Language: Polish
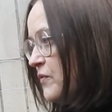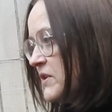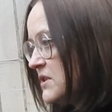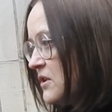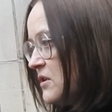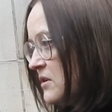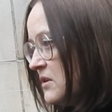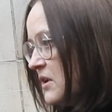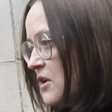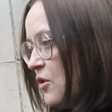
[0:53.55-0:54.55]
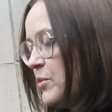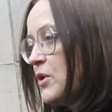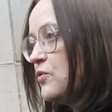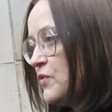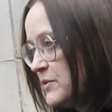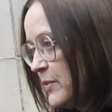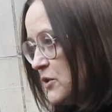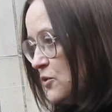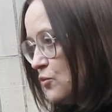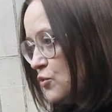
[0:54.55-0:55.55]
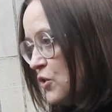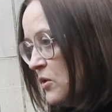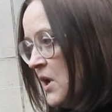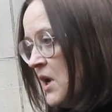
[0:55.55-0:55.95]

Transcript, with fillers: więc tych e, takich obiektów jest bardzo dużo. E,